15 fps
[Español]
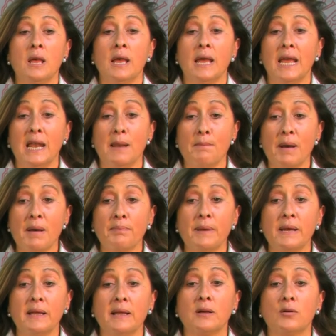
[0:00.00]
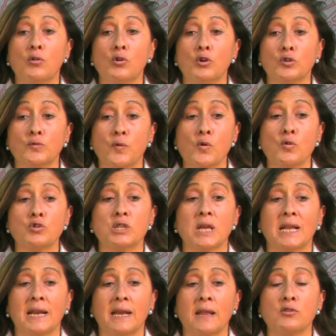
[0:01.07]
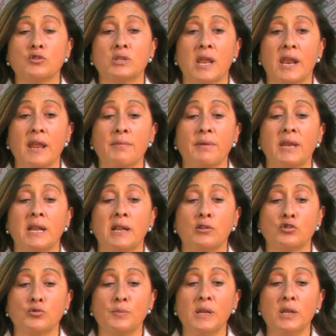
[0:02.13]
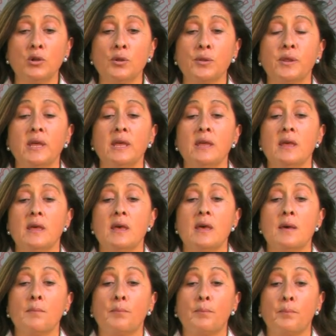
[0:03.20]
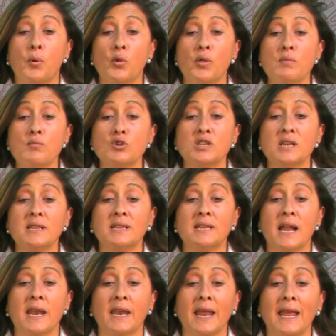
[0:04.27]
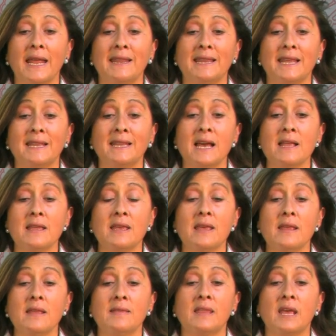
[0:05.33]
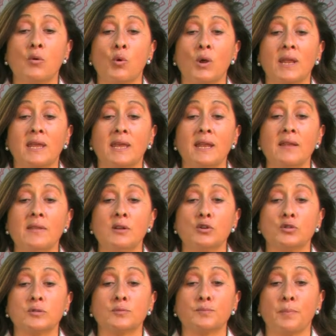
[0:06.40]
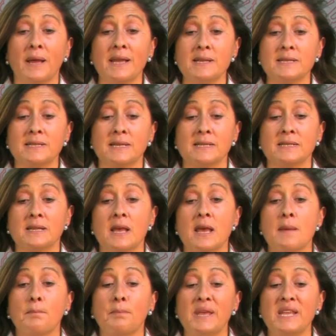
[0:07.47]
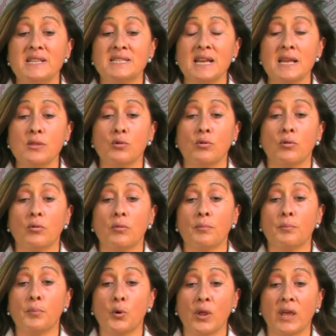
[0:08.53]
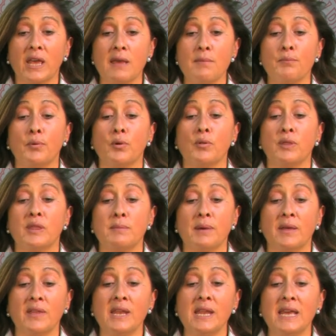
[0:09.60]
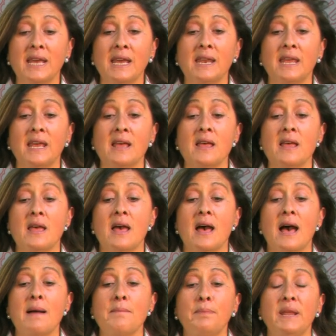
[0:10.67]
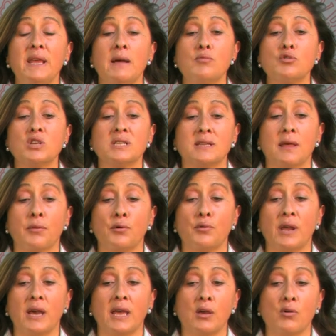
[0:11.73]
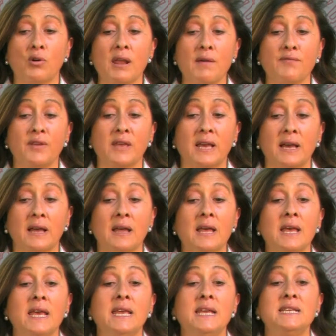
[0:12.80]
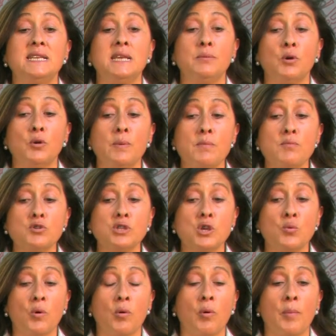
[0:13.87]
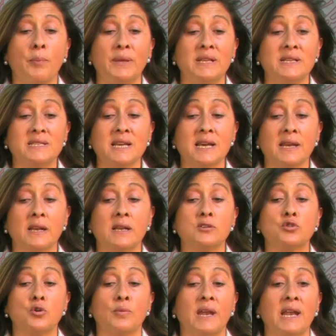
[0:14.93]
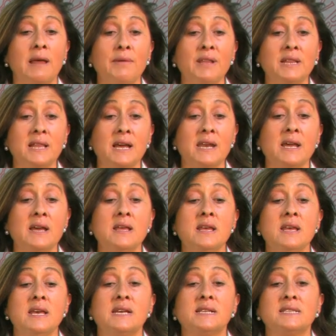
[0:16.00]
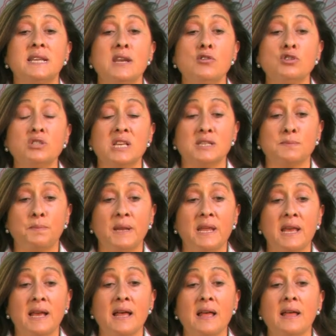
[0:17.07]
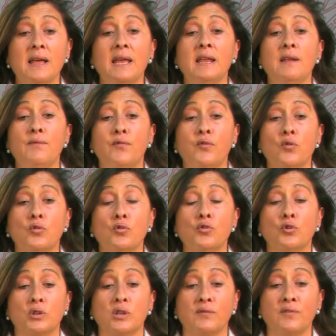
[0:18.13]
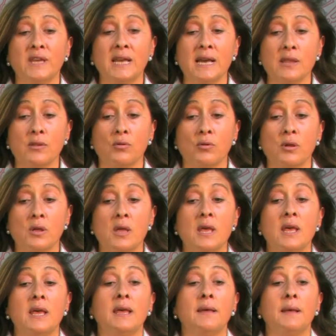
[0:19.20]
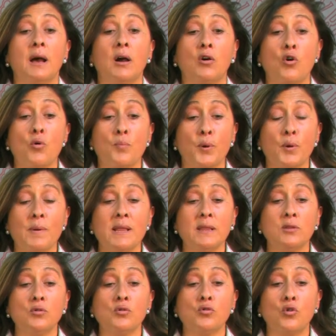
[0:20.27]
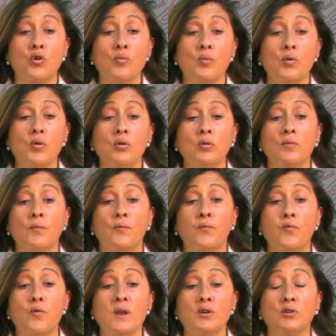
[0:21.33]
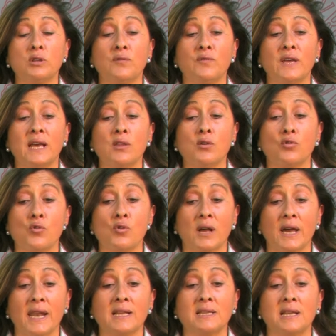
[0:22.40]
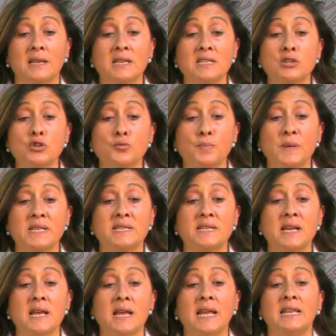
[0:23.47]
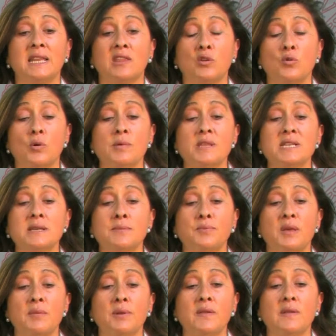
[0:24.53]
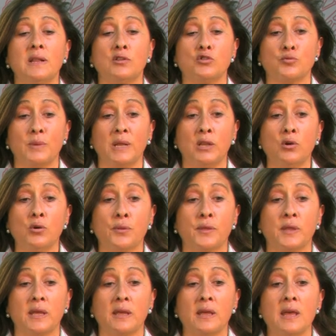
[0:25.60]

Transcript: El mapa con los focos declarados de rabia en el 2012 podemos entrar en detalle de cualquiera de los países. Pinchando, por ejemplo, encima de Nigeria, ampliamos esta zona geográfica. Y si volvemos de nuevo a pinchar sobre la ventana, se nos despliega el foco notificado, comprobando cómo fue notificado con carácter de sospecha el 19 de septiembre del 2012.